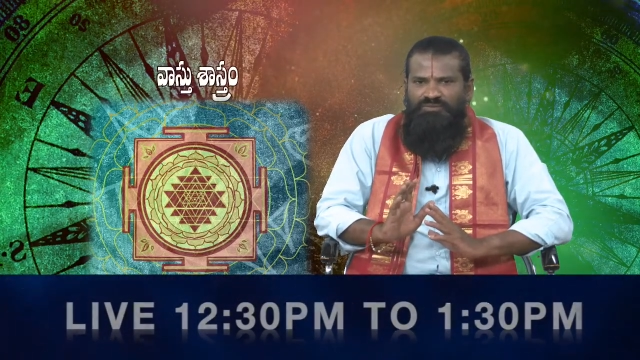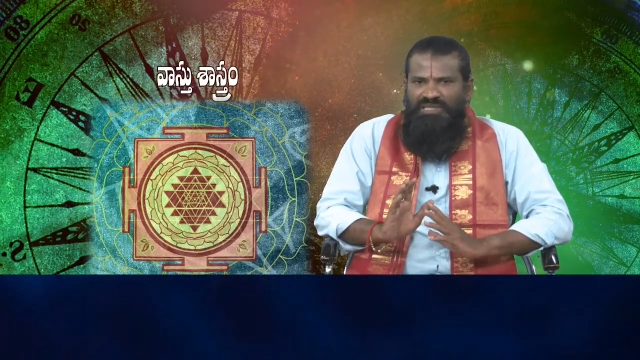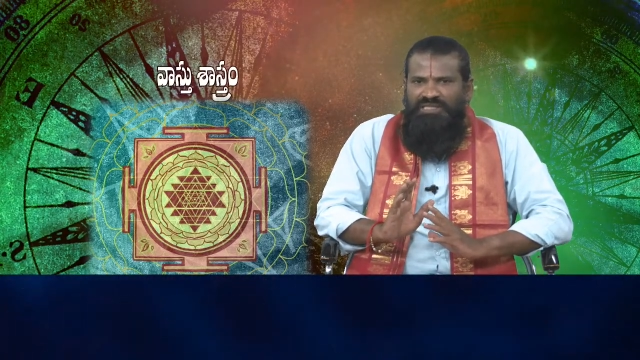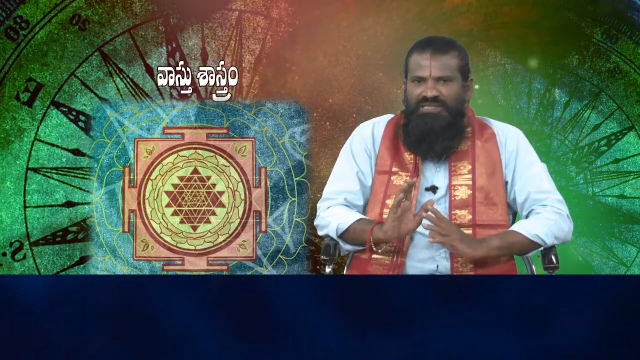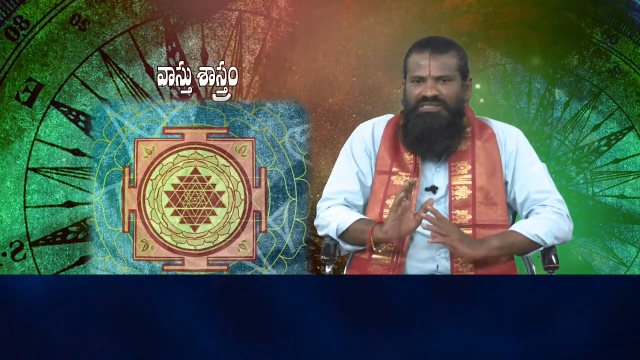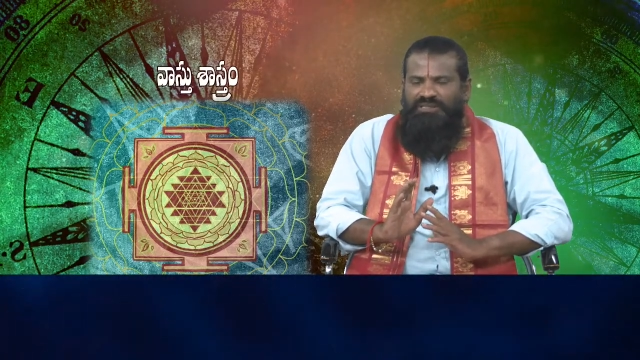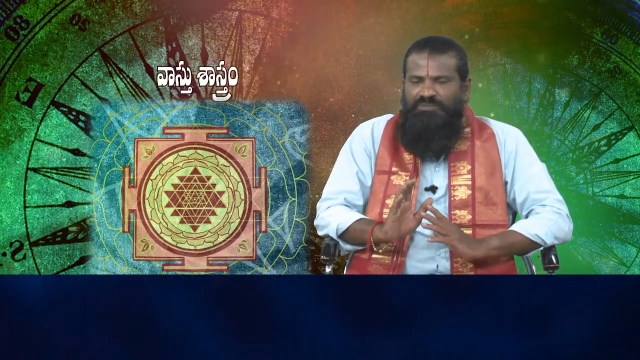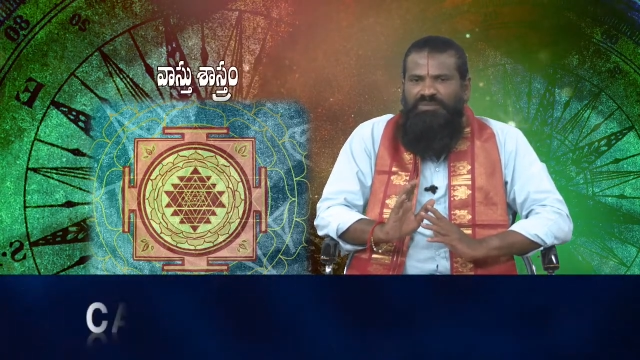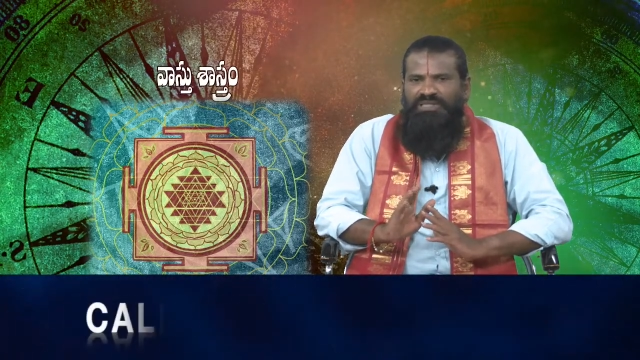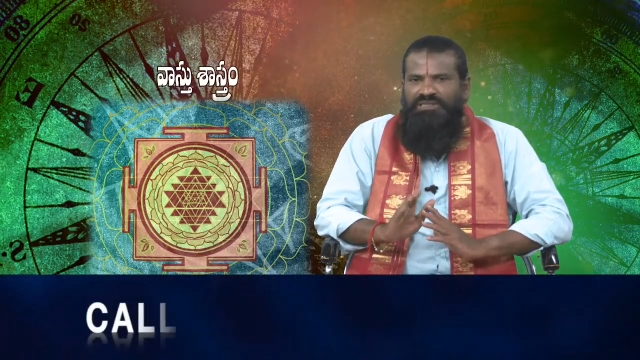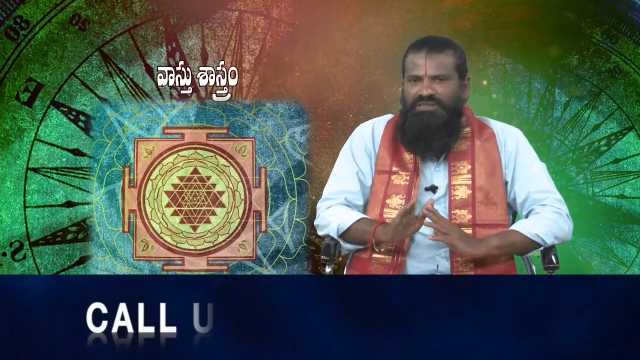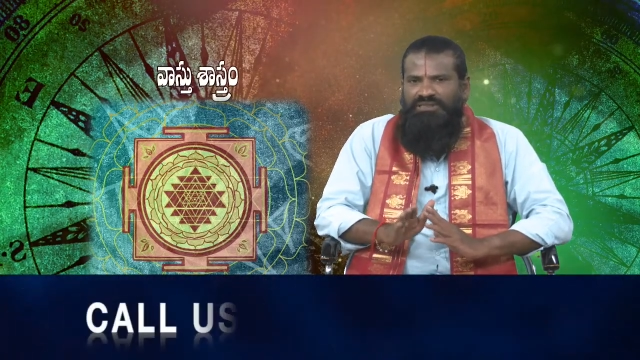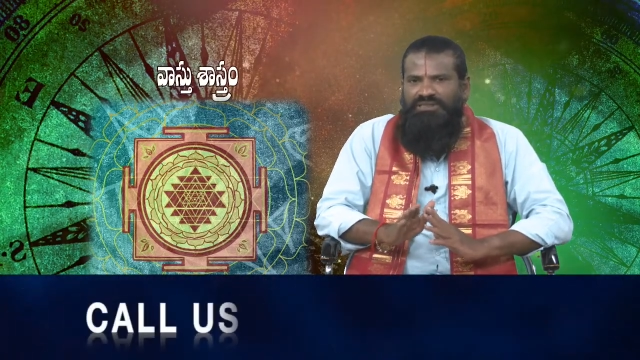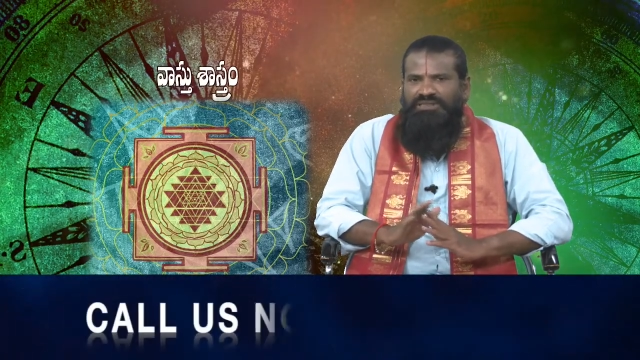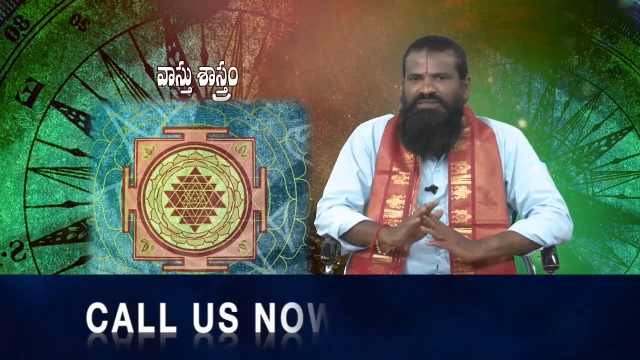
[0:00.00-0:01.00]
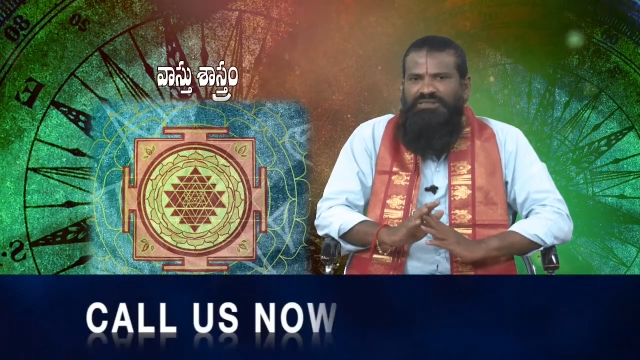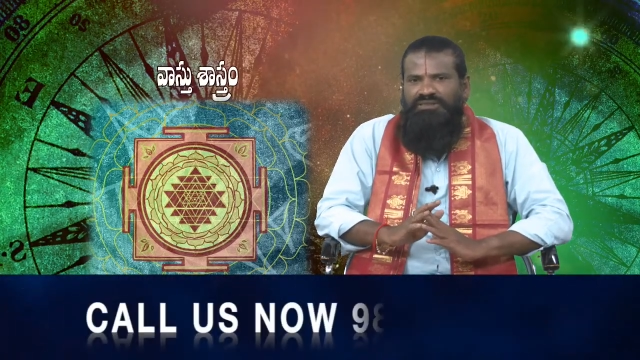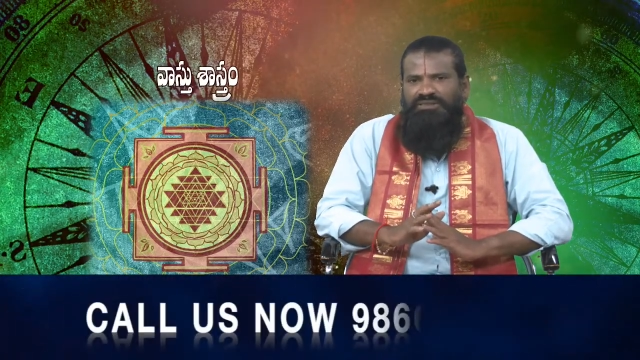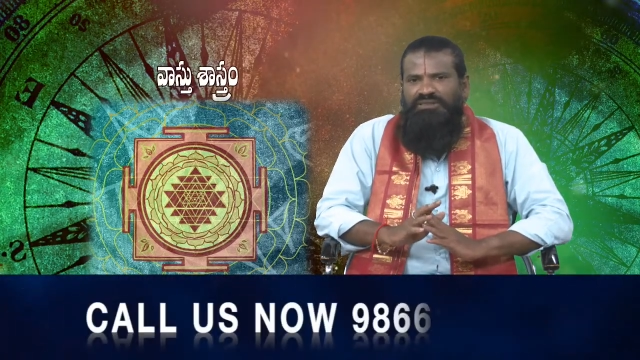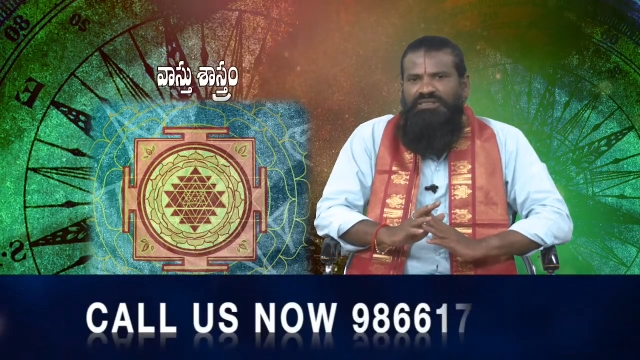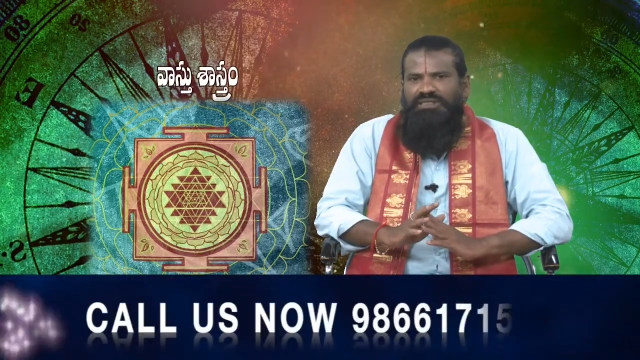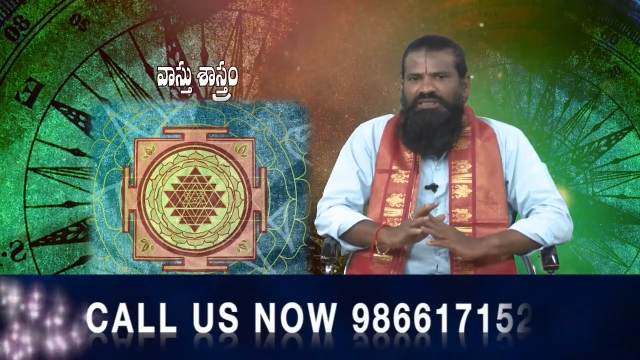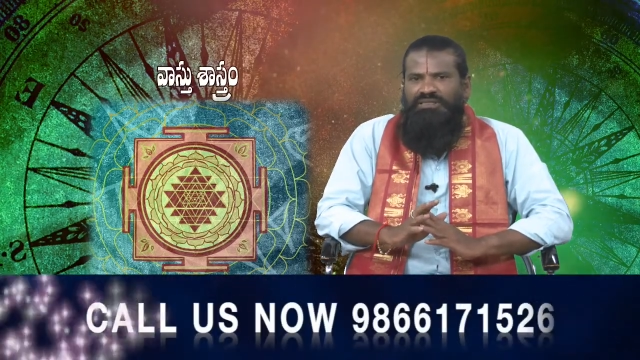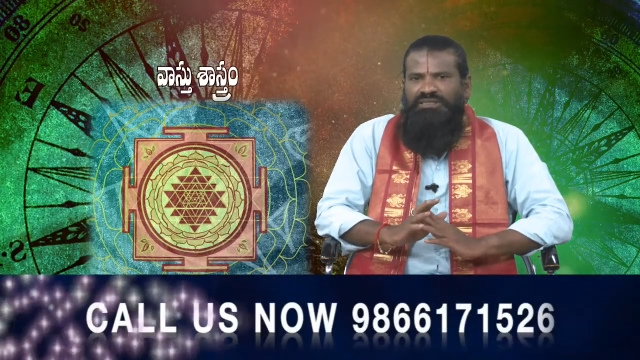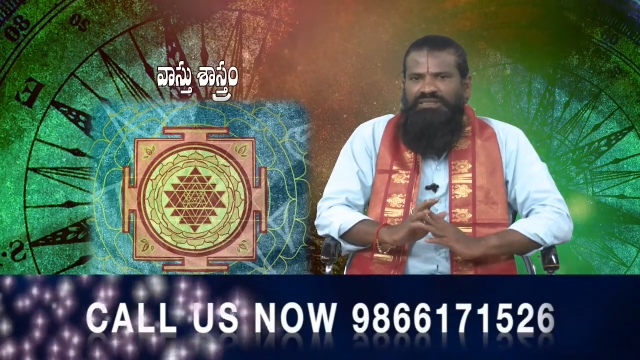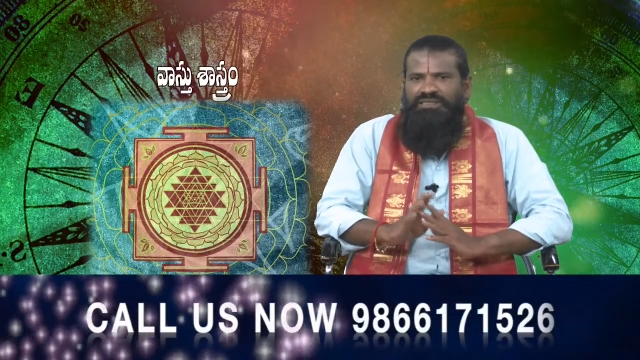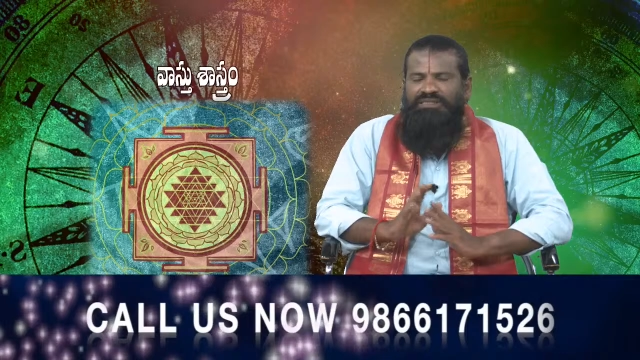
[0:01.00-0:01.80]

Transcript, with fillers: మనకి చెప్పలేదండి అంటే